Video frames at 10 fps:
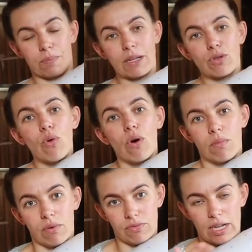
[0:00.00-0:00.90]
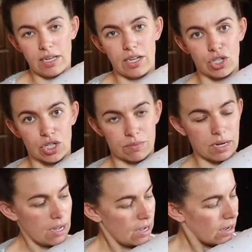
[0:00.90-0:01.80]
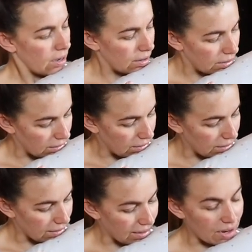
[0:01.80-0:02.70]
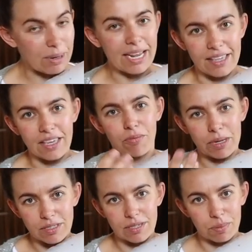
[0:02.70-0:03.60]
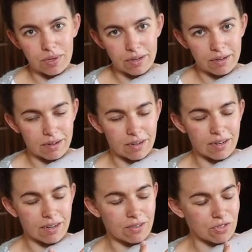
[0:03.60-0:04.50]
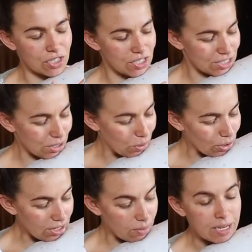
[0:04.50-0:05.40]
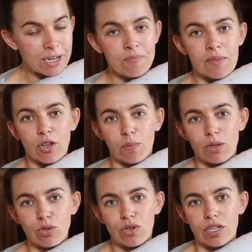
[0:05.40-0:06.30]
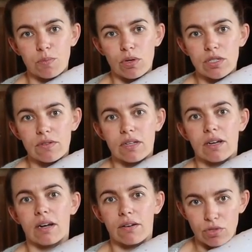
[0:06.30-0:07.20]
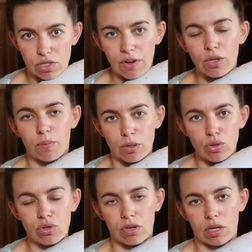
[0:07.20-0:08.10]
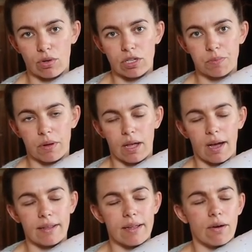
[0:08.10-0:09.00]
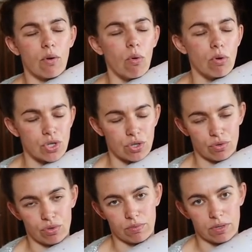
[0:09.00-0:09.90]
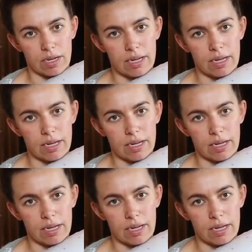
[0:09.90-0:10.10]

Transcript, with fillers: потом, в дальнейшем, а, кормлении, в принципе, а, в жизни с ребенком, эту подушку я использовала как вот свою подушку, на которой я спала. Она очень удобная.